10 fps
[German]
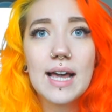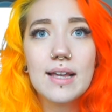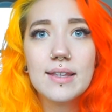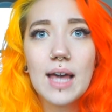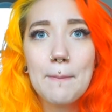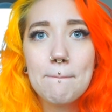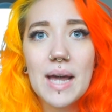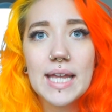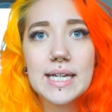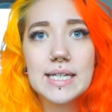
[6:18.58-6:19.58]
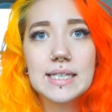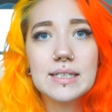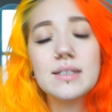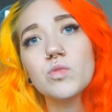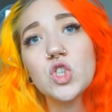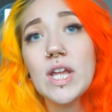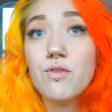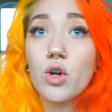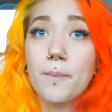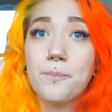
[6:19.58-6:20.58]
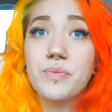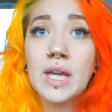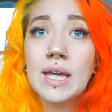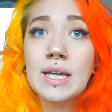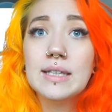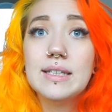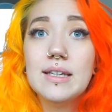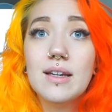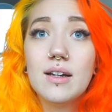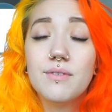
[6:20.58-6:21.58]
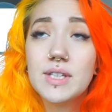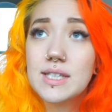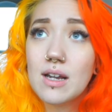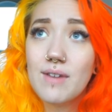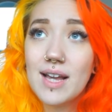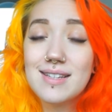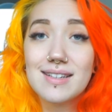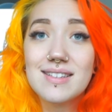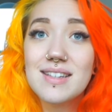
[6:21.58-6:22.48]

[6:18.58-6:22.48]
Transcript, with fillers: Ja, ich habe meine Schneeflocken, die äh, witzigerweise